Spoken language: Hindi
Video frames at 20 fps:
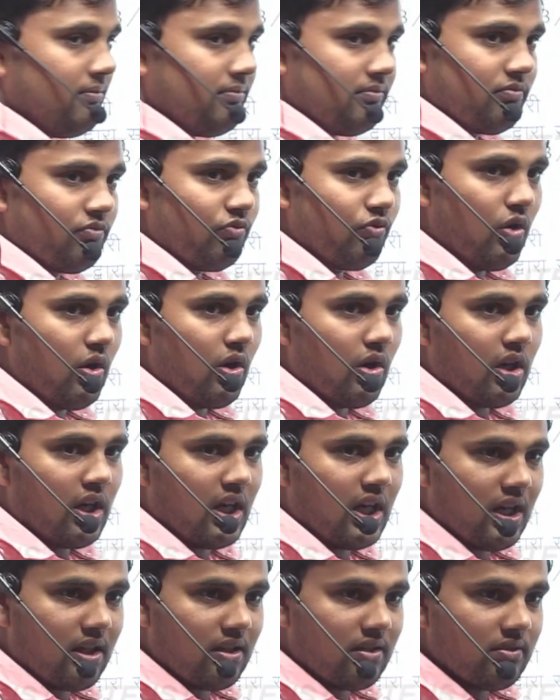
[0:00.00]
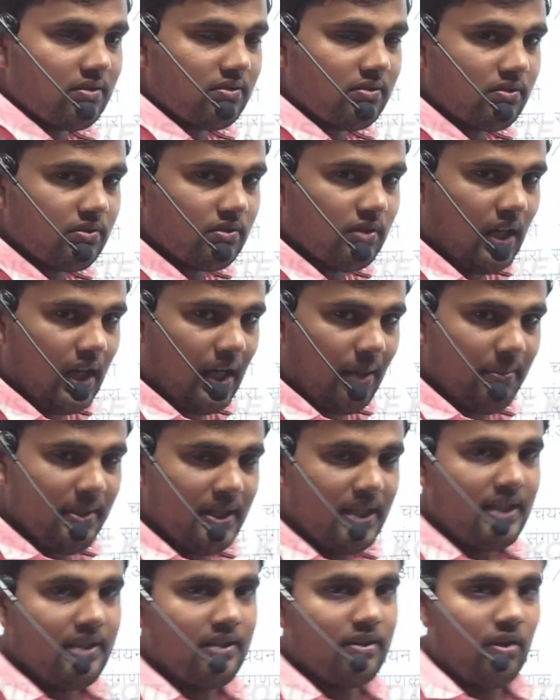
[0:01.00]
वो अभी
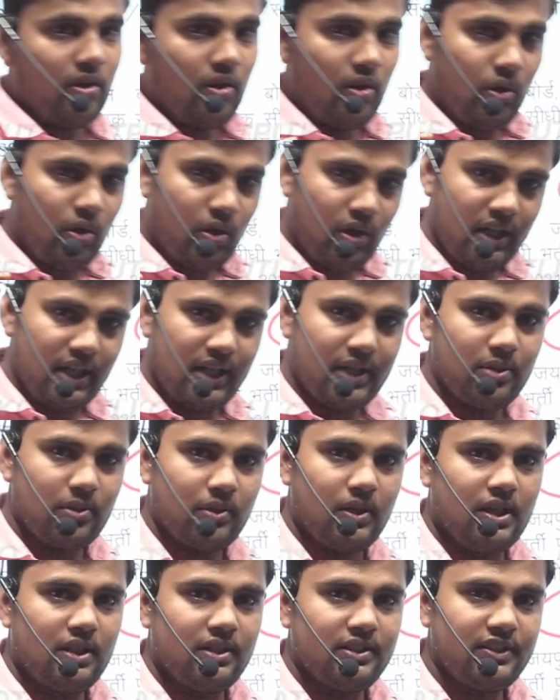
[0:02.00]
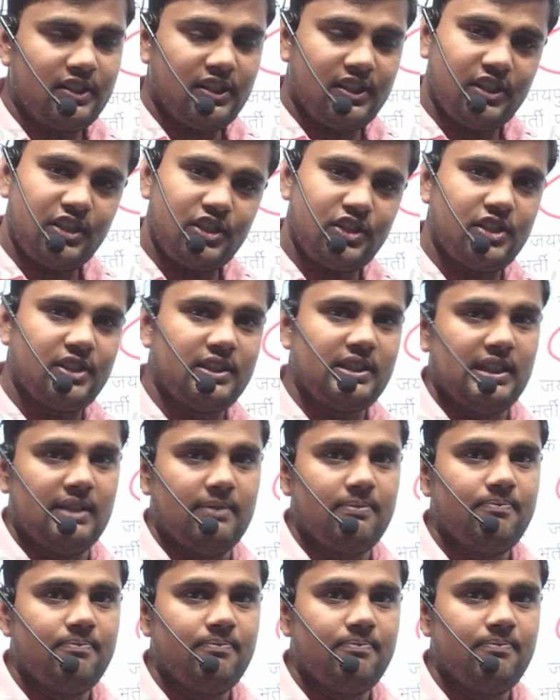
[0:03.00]
और लेट होगा ये निश्चित है